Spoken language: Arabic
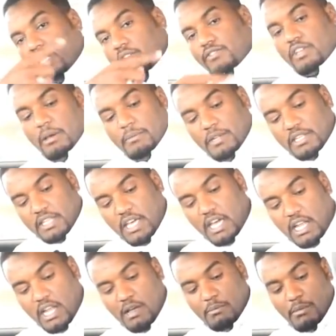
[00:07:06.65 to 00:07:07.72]
تفتح من
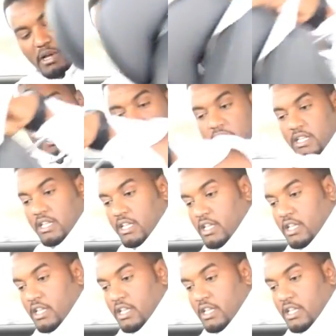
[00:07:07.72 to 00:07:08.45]
الداخل اهم حاجه